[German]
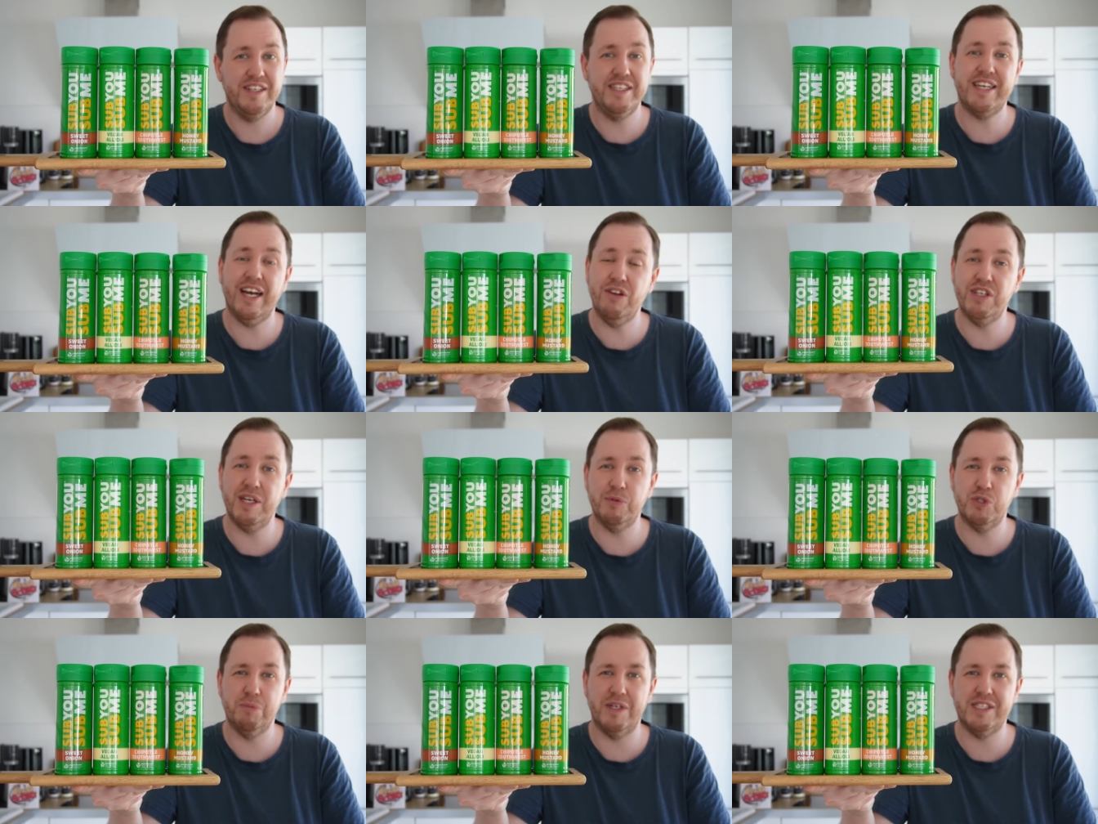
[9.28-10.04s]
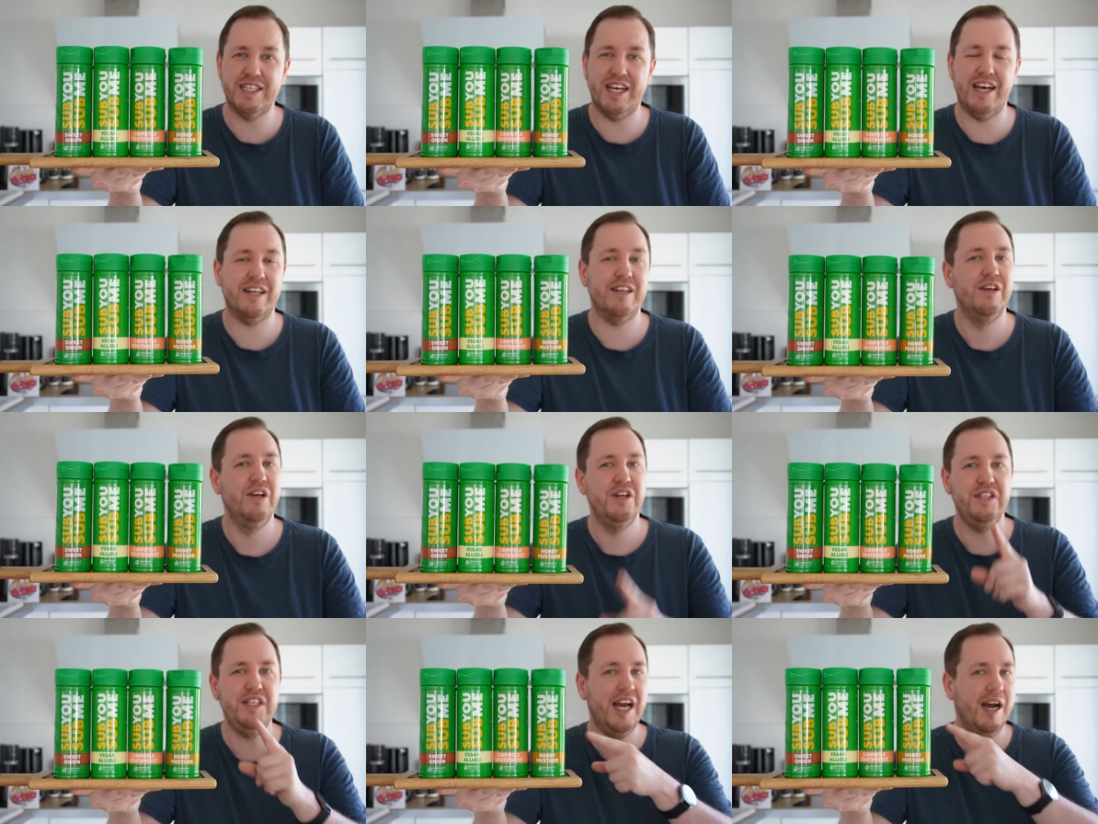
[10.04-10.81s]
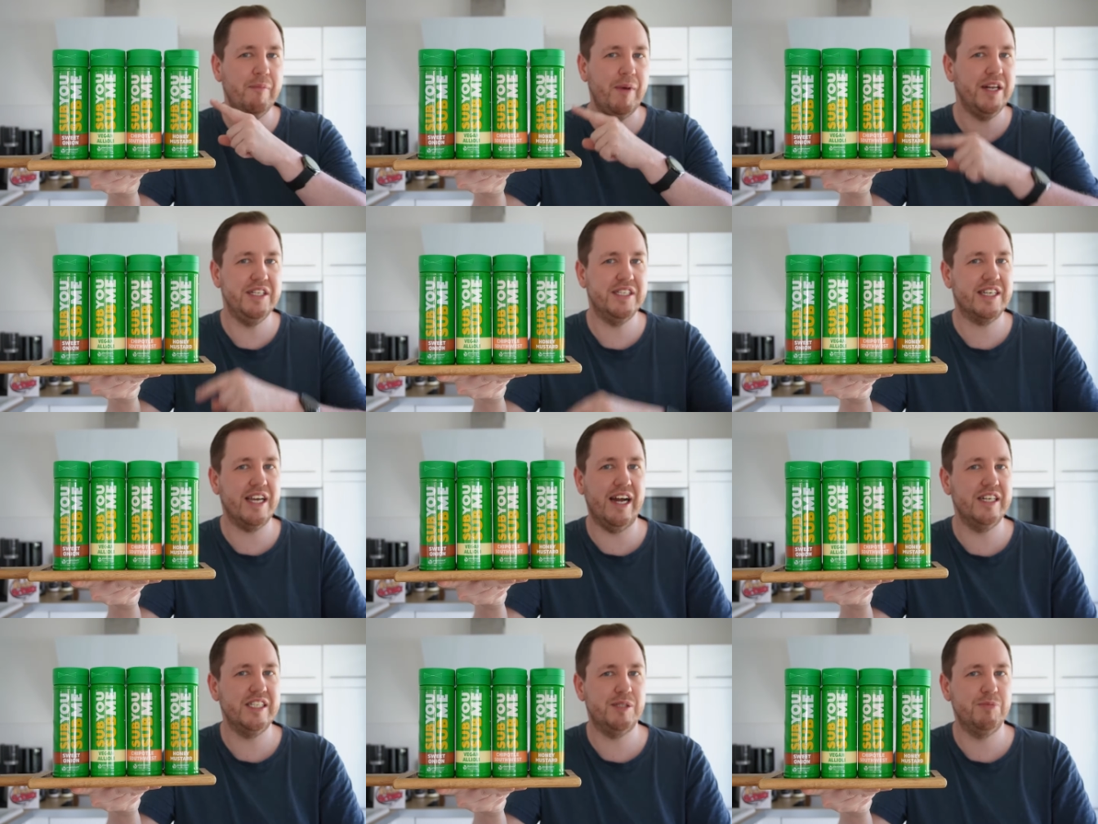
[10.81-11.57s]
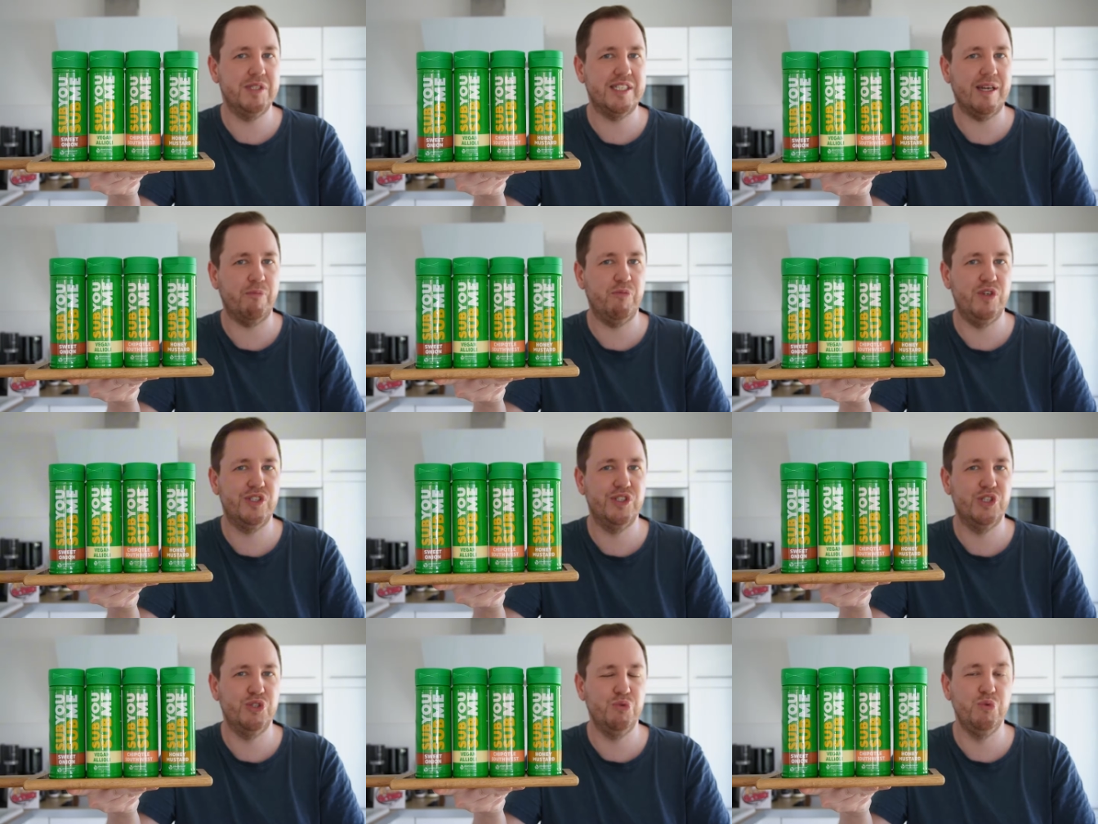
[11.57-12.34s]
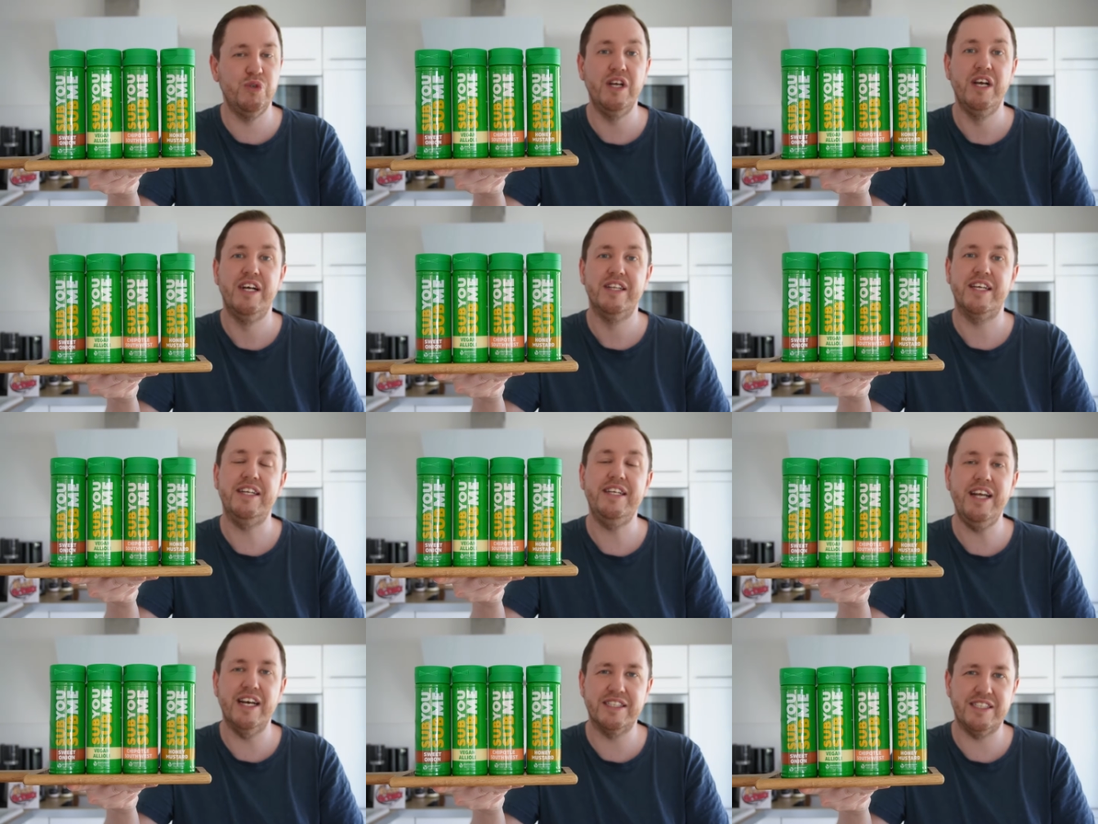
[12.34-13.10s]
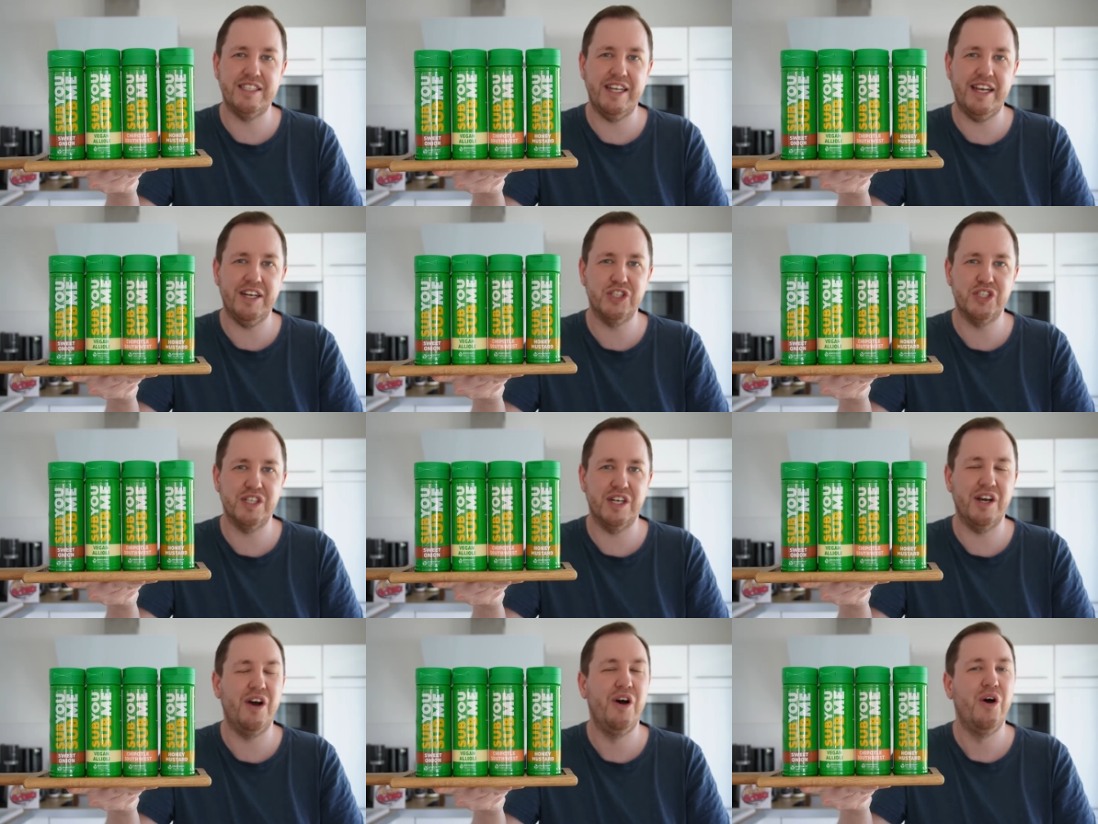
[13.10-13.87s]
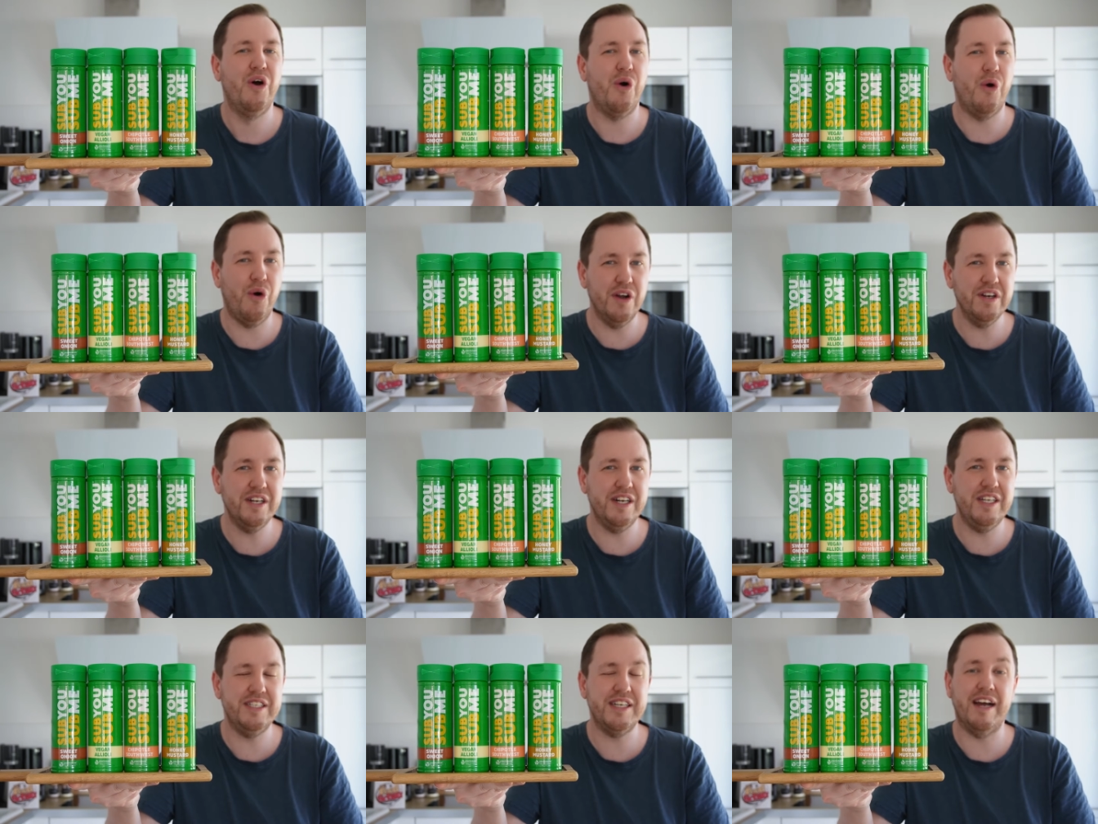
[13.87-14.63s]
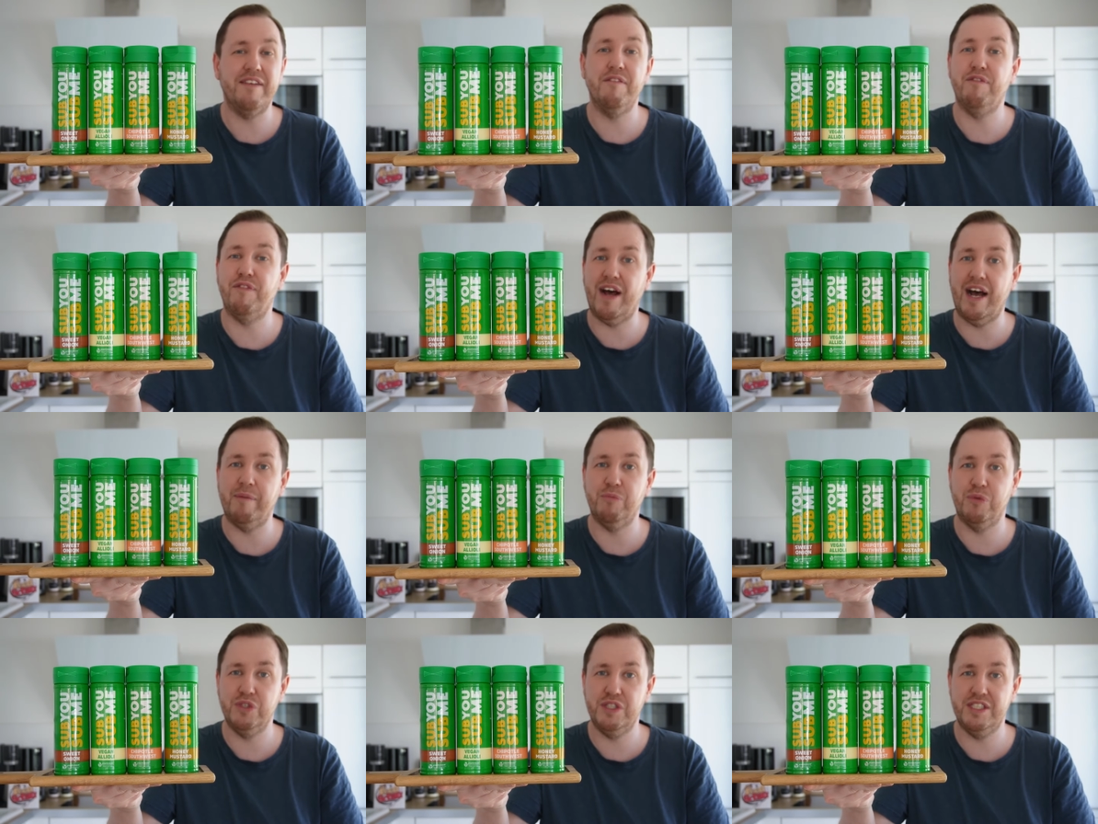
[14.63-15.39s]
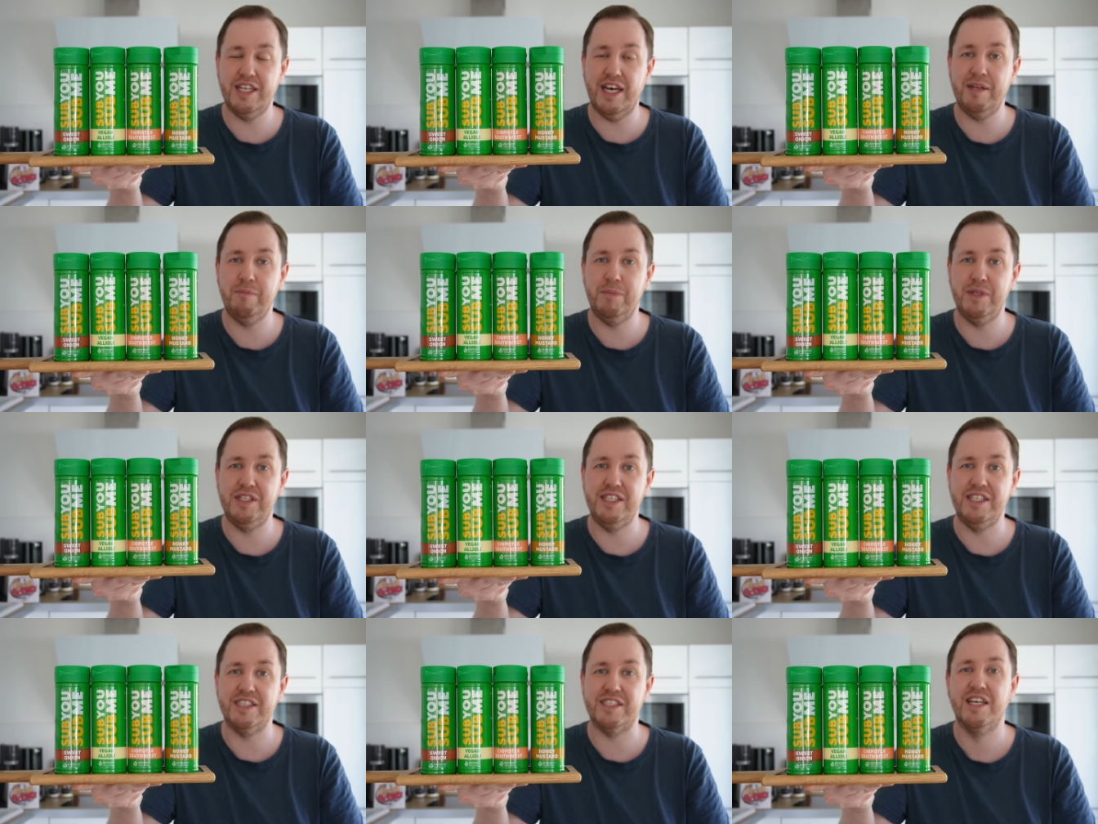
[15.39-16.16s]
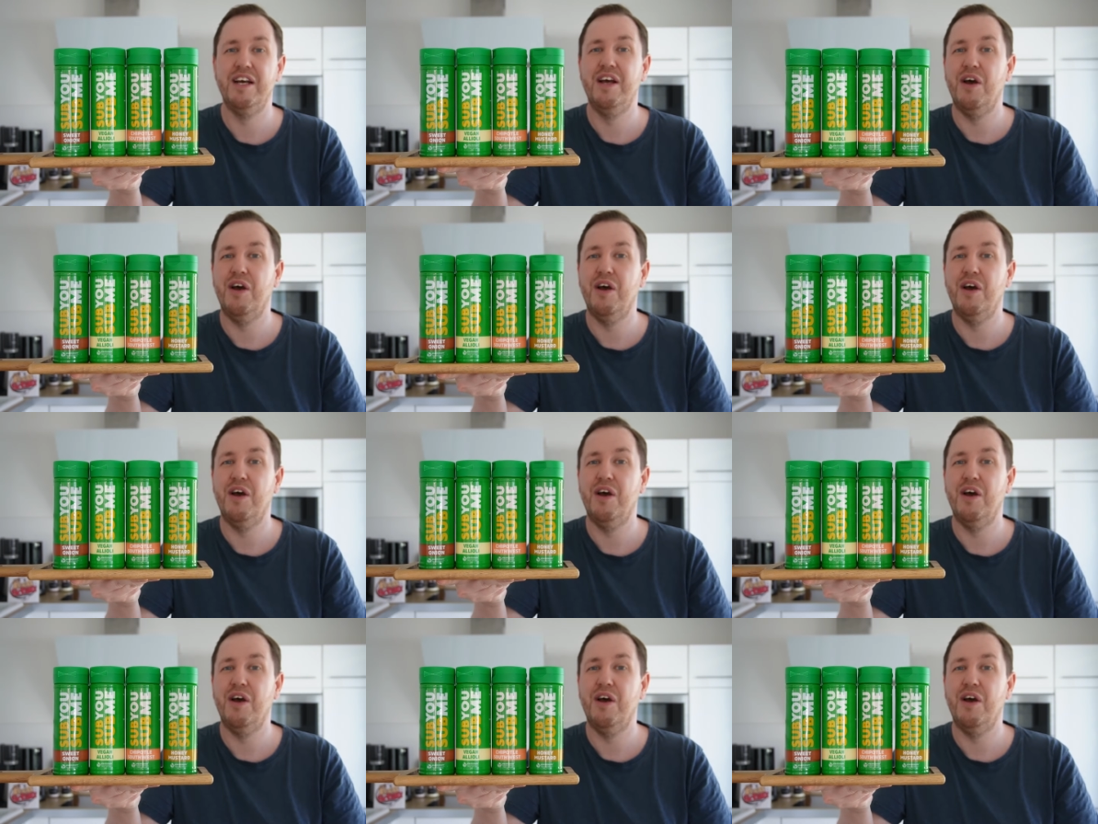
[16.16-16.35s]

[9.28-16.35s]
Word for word: Ich kann euch aber schon mal sagen, die haben eigentlich gar nichts mit Subway zu tun, denn hier hat sich ein Hersteller ordentlich an Farben und Design bedient.